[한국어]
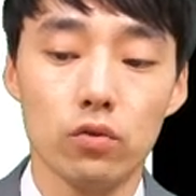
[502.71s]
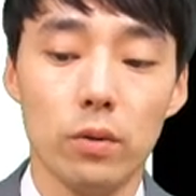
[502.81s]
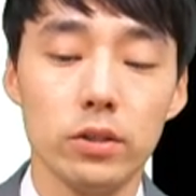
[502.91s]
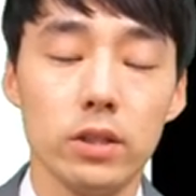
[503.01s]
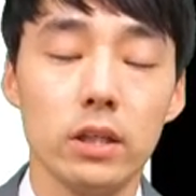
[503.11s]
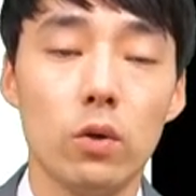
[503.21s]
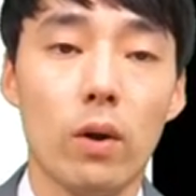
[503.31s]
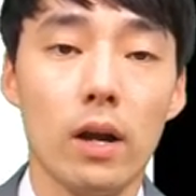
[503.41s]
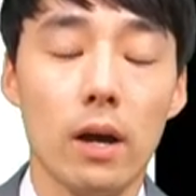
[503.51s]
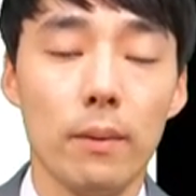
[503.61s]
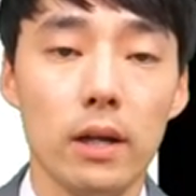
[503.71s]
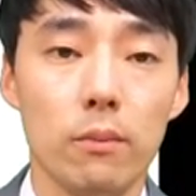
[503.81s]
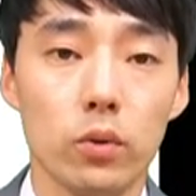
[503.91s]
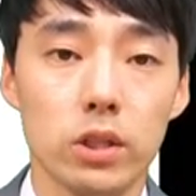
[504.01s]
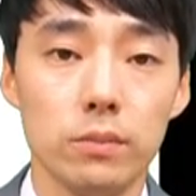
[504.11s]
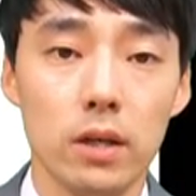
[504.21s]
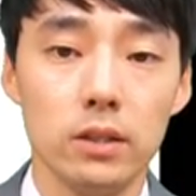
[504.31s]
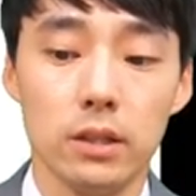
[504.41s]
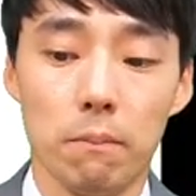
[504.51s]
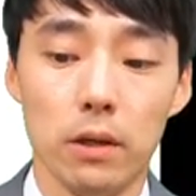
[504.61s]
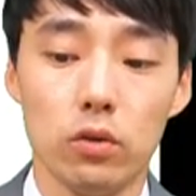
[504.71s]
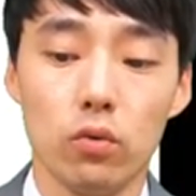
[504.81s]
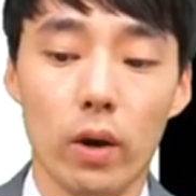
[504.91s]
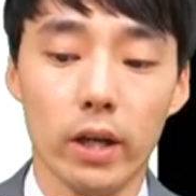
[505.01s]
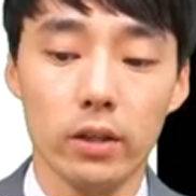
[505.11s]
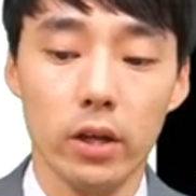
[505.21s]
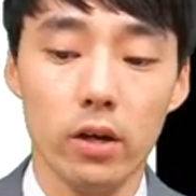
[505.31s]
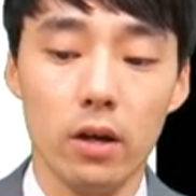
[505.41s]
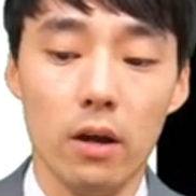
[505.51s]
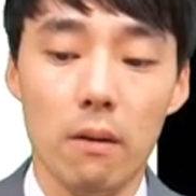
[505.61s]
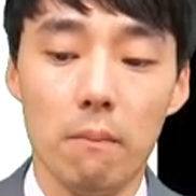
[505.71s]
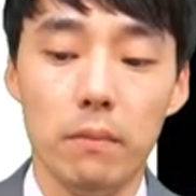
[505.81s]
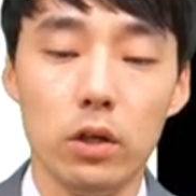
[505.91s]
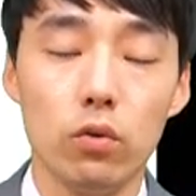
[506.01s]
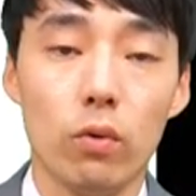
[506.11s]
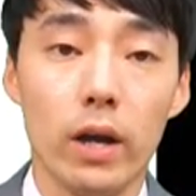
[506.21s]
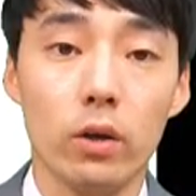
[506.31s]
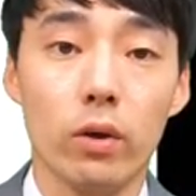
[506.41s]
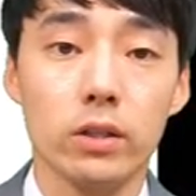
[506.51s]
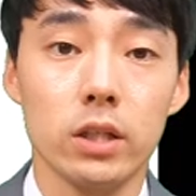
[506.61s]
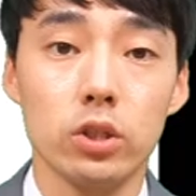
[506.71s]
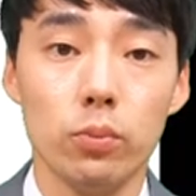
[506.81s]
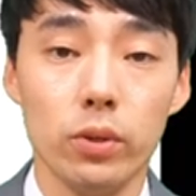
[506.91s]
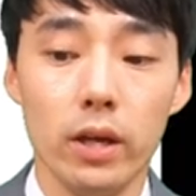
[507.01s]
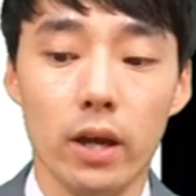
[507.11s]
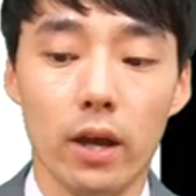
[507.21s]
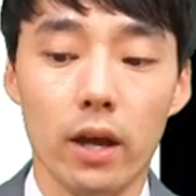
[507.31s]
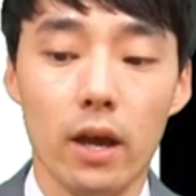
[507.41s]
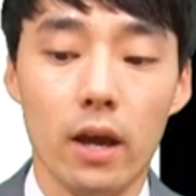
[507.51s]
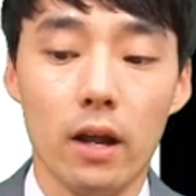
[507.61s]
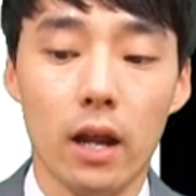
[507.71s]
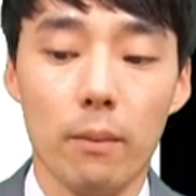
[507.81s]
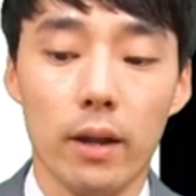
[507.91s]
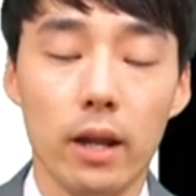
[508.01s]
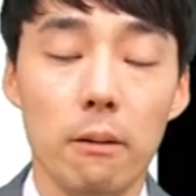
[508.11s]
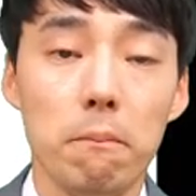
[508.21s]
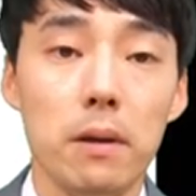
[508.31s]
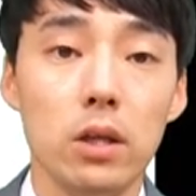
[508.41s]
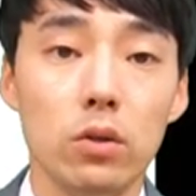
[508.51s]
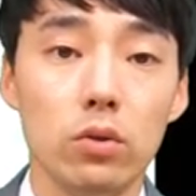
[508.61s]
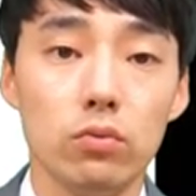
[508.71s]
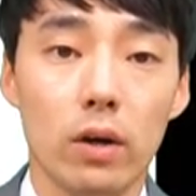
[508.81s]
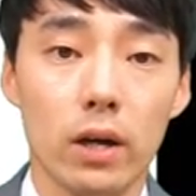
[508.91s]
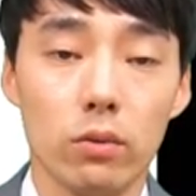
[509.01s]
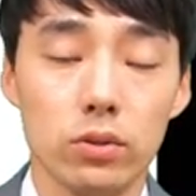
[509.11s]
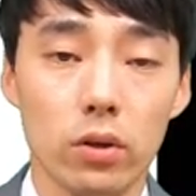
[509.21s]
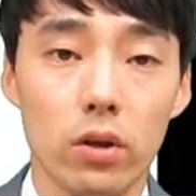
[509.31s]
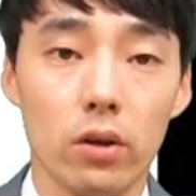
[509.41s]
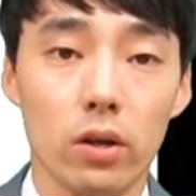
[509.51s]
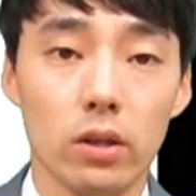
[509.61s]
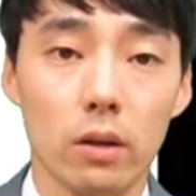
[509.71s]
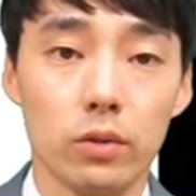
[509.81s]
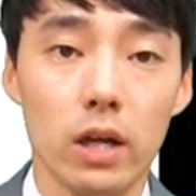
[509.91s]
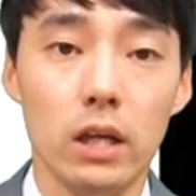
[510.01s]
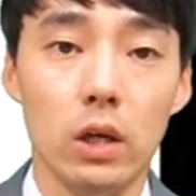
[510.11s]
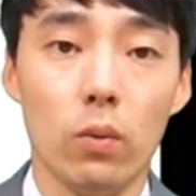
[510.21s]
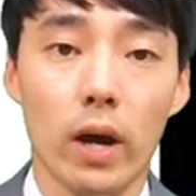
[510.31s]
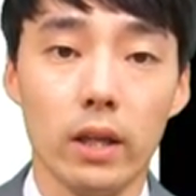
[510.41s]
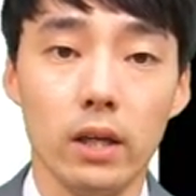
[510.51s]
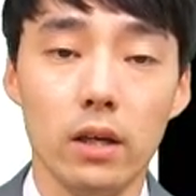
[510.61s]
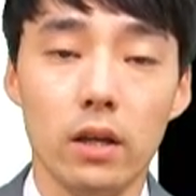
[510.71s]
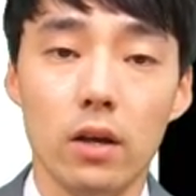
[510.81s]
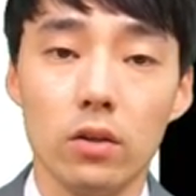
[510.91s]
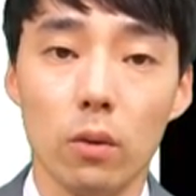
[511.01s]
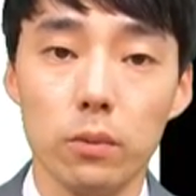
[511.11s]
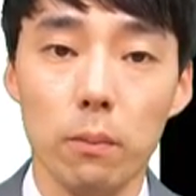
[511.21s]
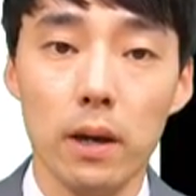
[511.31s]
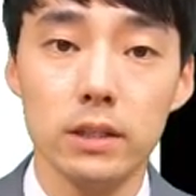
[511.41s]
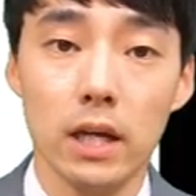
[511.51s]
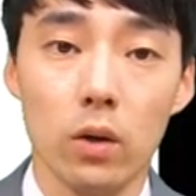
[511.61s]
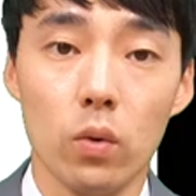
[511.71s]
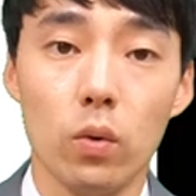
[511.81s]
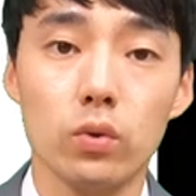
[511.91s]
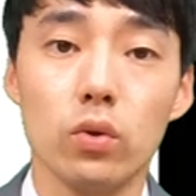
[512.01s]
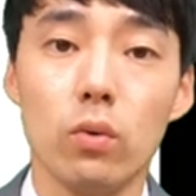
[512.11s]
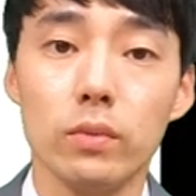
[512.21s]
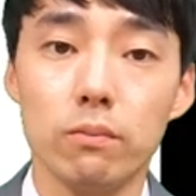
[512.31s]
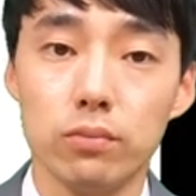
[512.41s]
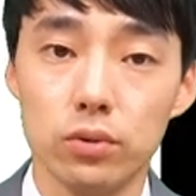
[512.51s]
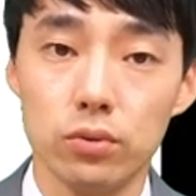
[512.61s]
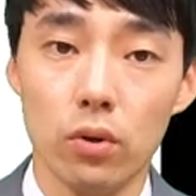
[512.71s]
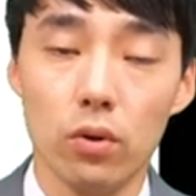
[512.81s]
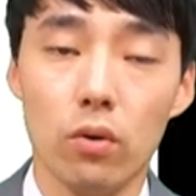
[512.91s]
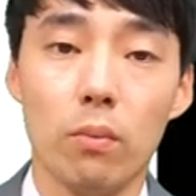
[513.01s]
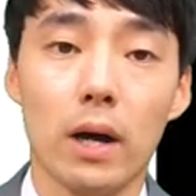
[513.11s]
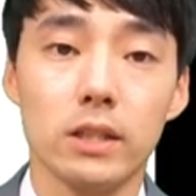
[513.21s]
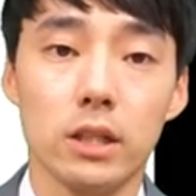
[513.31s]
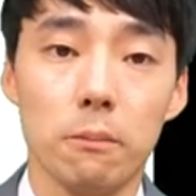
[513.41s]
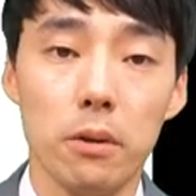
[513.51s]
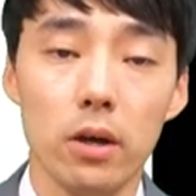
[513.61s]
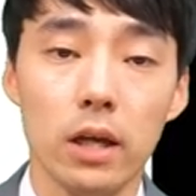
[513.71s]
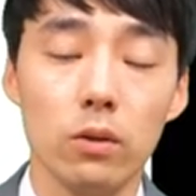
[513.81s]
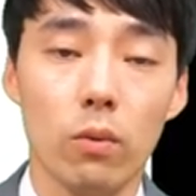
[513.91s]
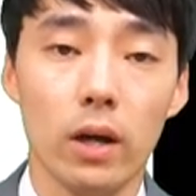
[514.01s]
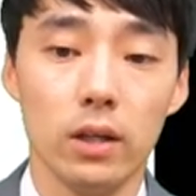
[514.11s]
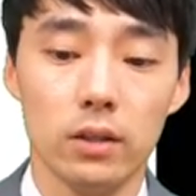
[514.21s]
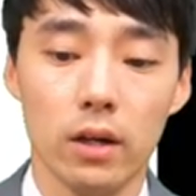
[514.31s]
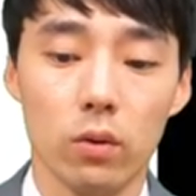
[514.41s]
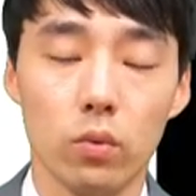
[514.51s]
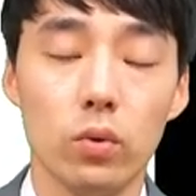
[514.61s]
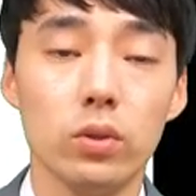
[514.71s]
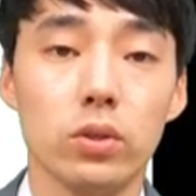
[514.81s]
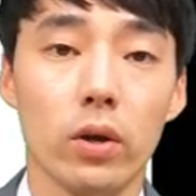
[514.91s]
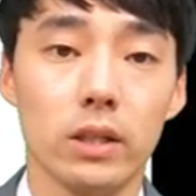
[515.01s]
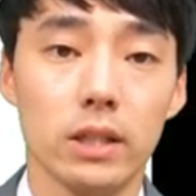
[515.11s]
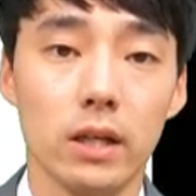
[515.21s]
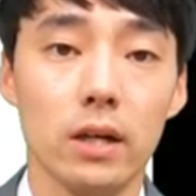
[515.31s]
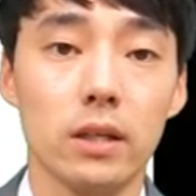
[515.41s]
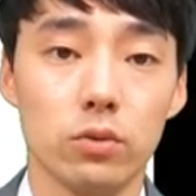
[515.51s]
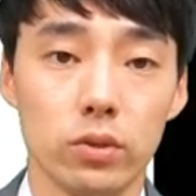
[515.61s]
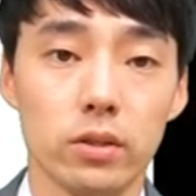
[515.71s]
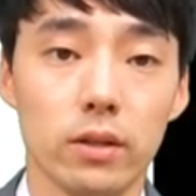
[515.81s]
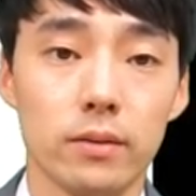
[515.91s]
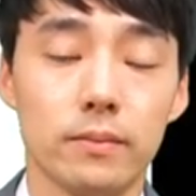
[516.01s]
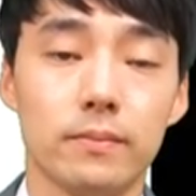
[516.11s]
두 번째 있는 와인 라벨을 보시면 이제 미국 와인인데요. 미국 와인은 굉장히 쉽게 라벨에 피노누아라고 적혀 있기 때문에 이 와인이 텁텁하지 않고 조금 더 부드럽고 마시기 편한 와인이다라고 저희는 생각할 수 있죠.